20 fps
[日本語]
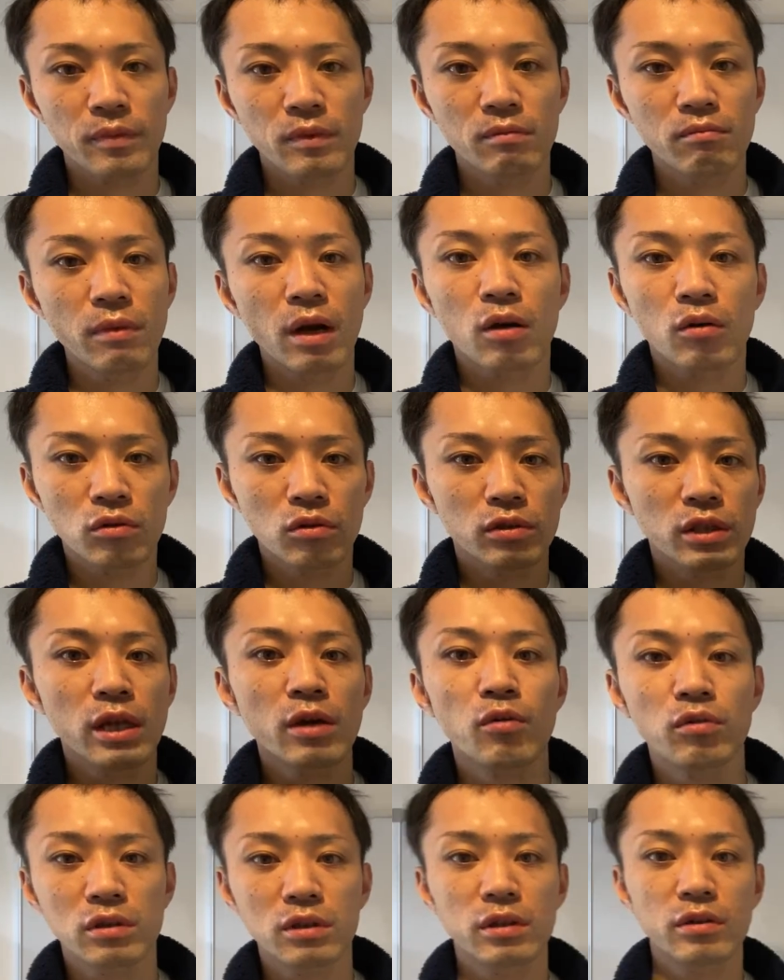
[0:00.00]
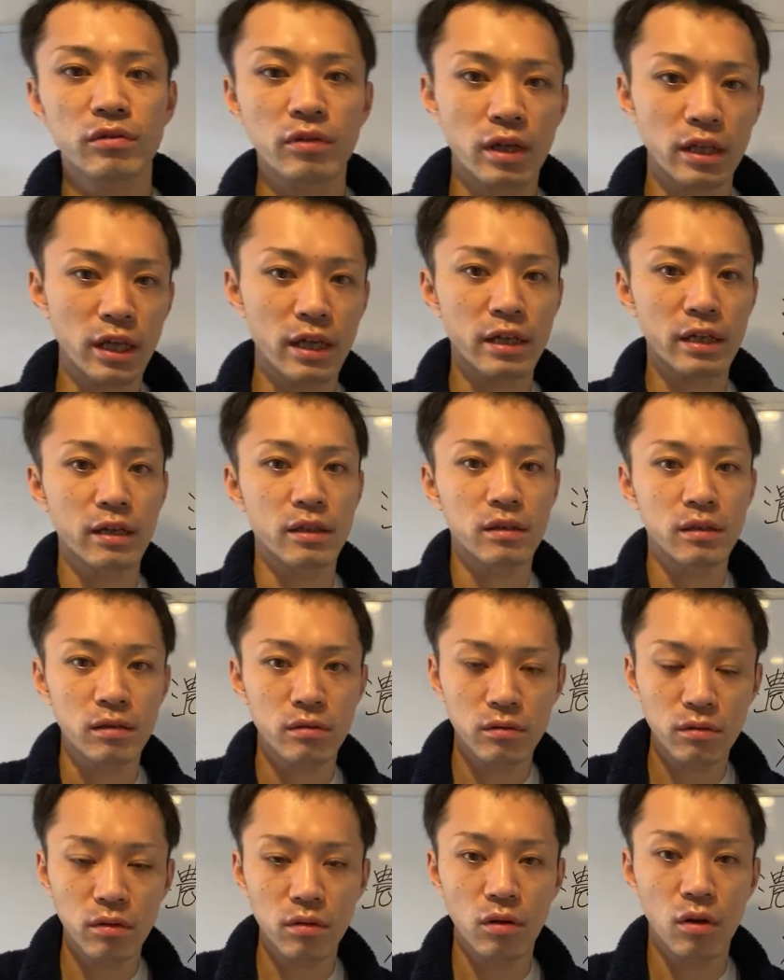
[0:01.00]
まあ、このネオっていうのは何かっていう
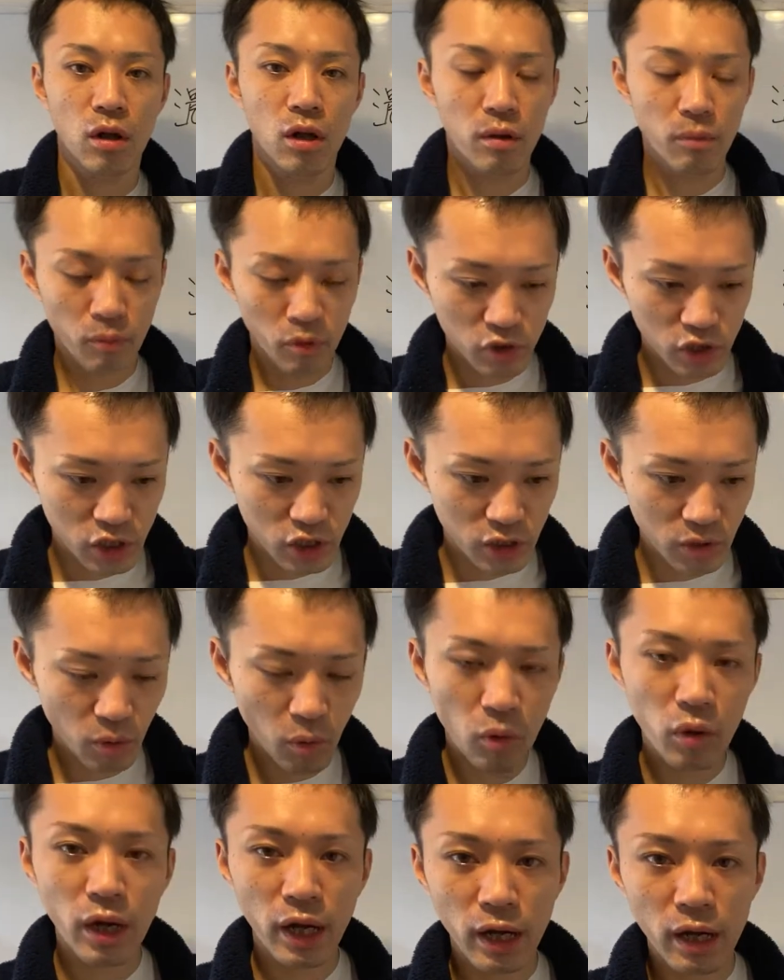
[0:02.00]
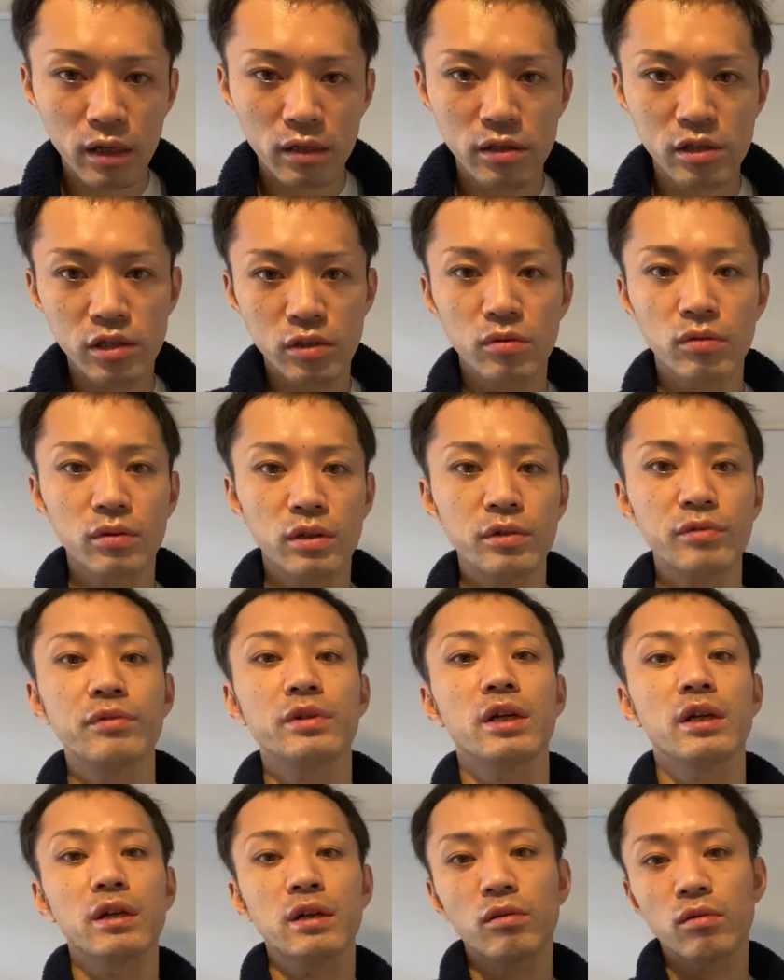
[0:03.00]
と、もう自動化、自動で売
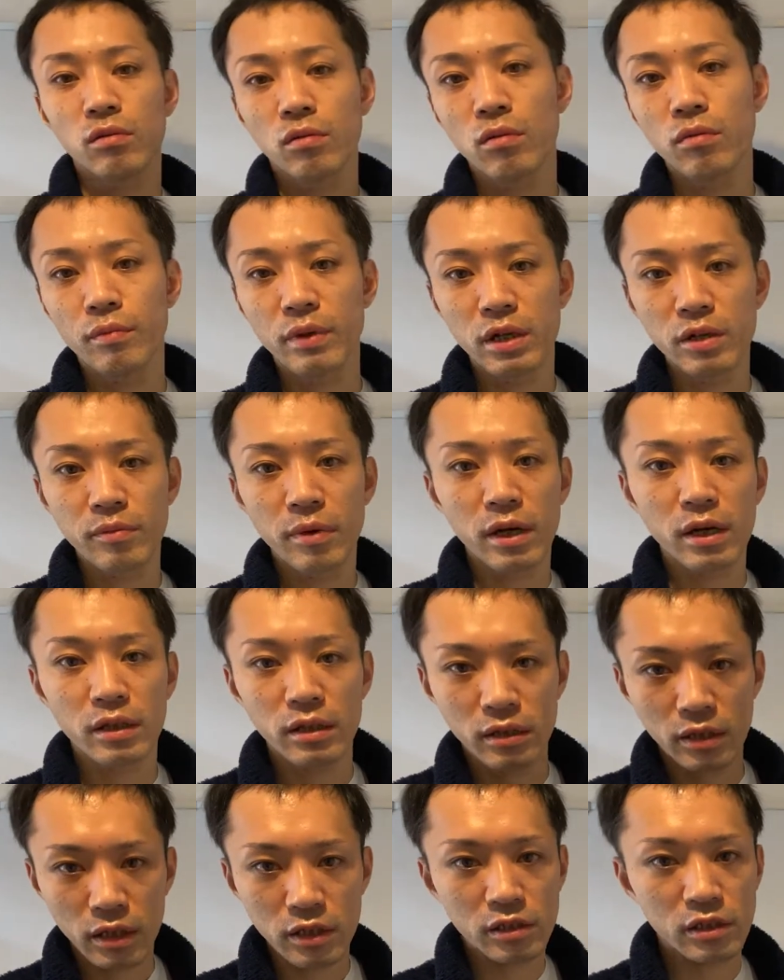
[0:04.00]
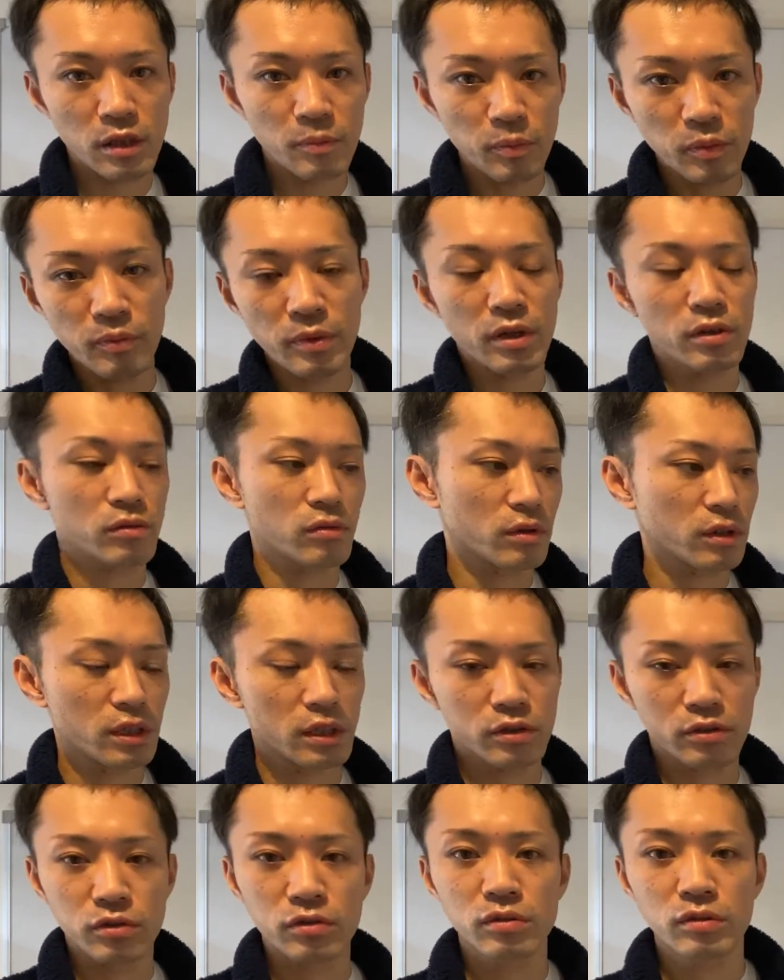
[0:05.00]
り上げをこうメルマガでね、ステップメールとかで
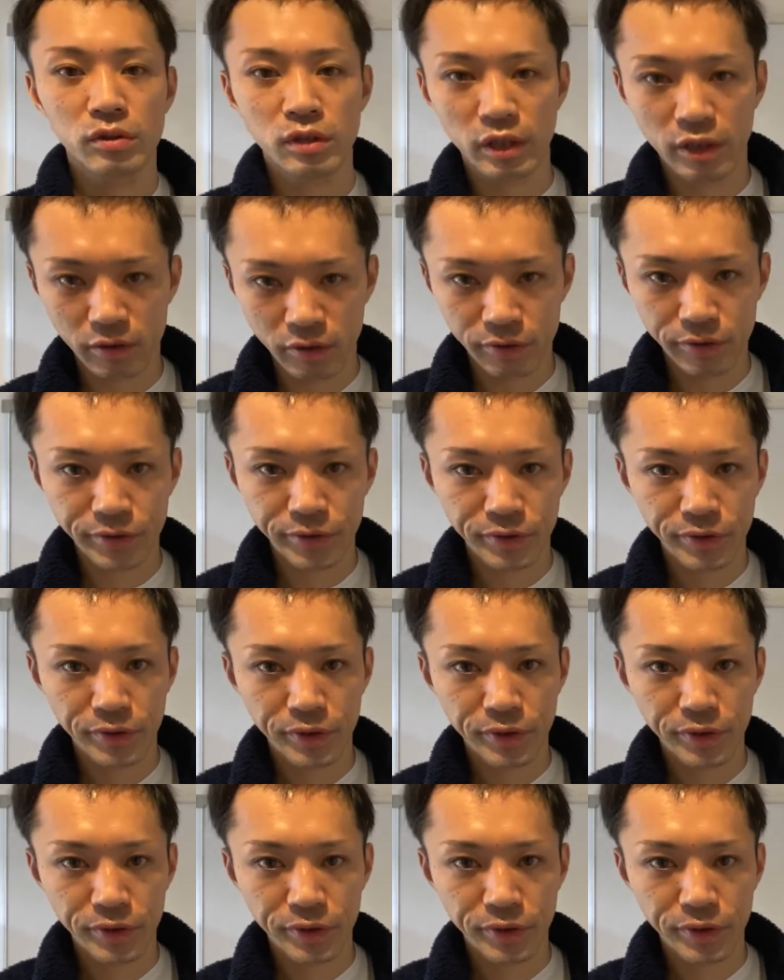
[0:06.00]
作っていく、